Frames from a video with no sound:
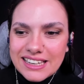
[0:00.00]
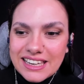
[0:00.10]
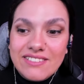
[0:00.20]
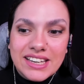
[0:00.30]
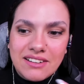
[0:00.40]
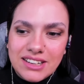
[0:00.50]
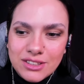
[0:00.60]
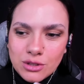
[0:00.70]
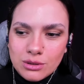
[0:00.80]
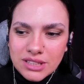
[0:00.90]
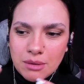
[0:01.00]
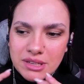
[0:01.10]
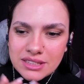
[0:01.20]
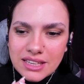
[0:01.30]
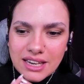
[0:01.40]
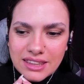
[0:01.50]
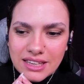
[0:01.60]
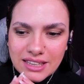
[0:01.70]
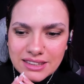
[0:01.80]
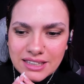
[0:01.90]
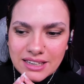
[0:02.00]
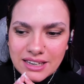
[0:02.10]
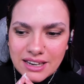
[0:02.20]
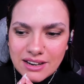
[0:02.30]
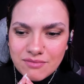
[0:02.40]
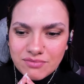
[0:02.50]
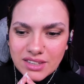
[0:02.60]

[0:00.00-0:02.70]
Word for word: que viene hablando justamente de...